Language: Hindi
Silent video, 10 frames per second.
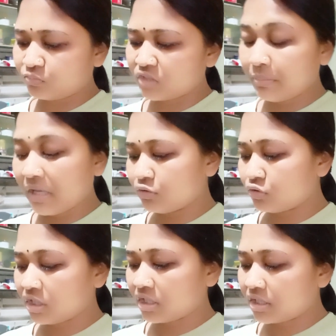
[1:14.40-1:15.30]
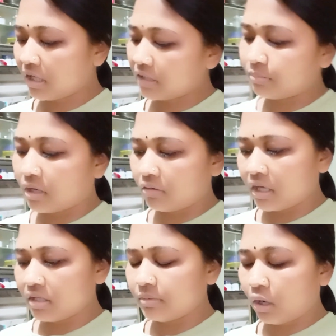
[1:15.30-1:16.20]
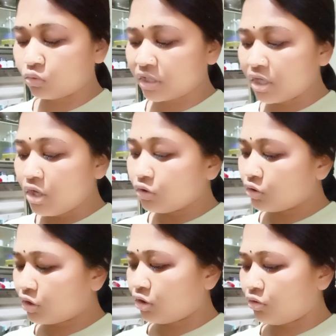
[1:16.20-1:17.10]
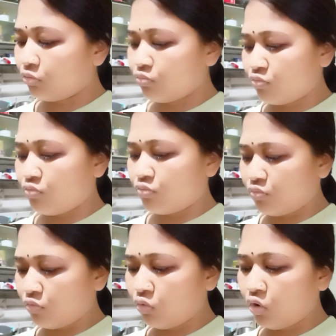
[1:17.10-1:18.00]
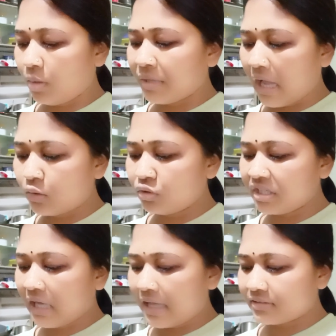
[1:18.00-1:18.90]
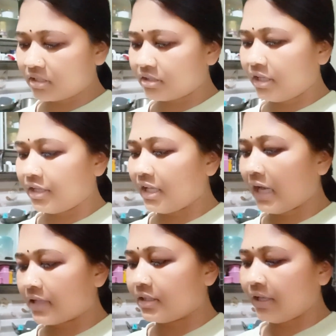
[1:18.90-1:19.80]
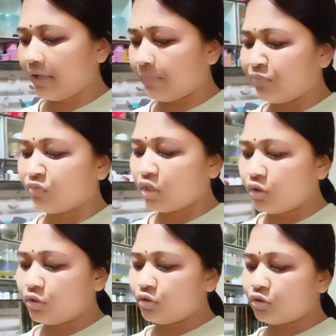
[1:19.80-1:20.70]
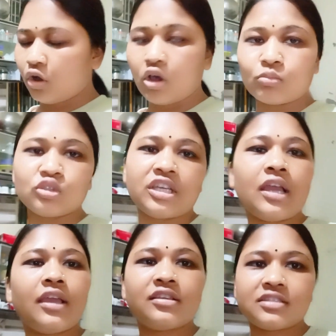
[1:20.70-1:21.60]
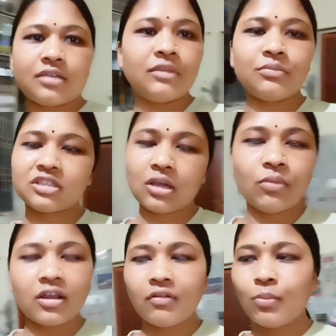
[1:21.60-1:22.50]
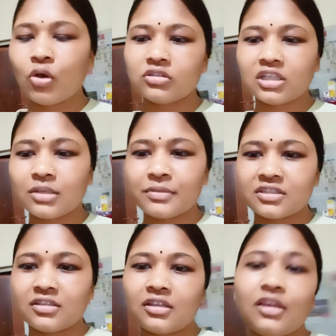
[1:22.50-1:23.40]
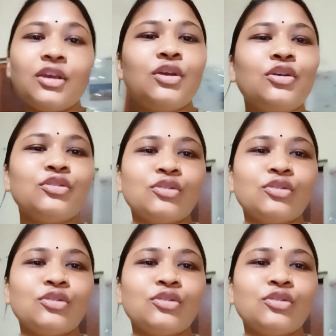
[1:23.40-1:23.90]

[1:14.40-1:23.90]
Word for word: मैंने सोचा कि आज भरवा ही बनाऊँगी क्योंकि वो अभी आलू नहीं खा सकते नहीं खाते हैं और मुझे शिमला मिर्च का भरवा बहुत ज़्यादा पसंद है तो